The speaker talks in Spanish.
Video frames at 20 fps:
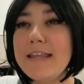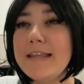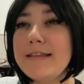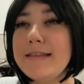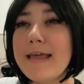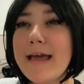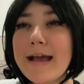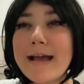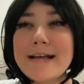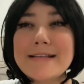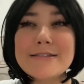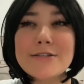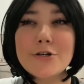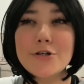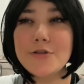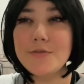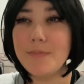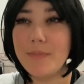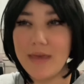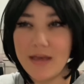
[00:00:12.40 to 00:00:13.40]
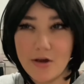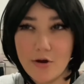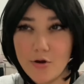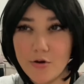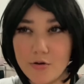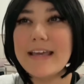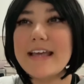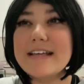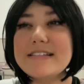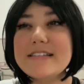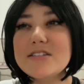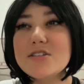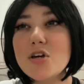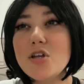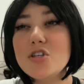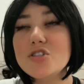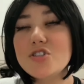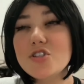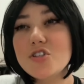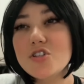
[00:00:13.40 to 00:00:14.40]
ni te hagas conmigo. ¿Qué haces
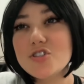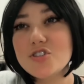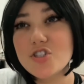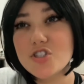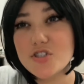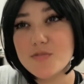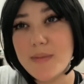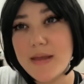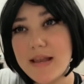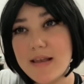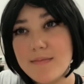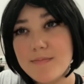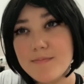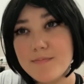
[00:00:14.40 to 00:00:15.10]
con los otros dos mil?